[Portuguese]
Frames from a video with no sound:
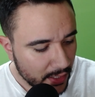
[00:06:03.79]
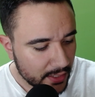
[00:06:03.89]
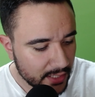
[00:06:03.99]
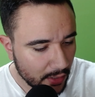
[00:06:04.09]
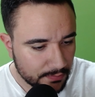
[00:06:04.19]

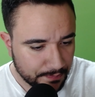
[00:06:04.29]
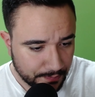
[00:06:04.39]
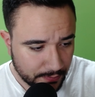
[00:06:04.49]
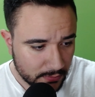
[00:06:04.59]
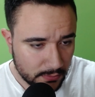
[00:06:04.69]
Então,
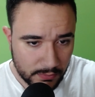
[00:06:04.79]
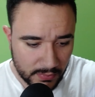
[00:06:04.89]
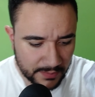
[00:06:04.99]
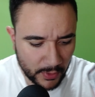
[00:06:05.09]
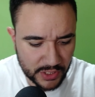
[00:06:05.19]

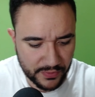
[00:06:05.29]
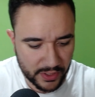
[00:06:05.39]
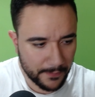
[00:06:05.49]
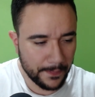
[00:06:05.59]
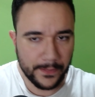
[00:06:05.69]
pode ver,
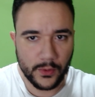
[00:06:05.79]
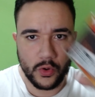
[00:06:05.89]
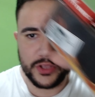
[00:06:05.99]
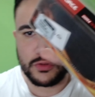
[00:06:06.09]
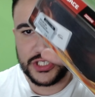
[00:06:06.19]
ó.
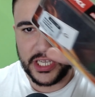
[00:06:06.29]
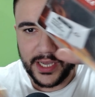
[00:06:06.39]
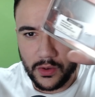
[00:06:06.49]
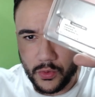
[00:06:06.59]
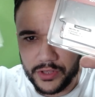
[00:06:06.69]
8
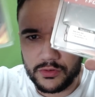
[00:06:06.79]
GB, 8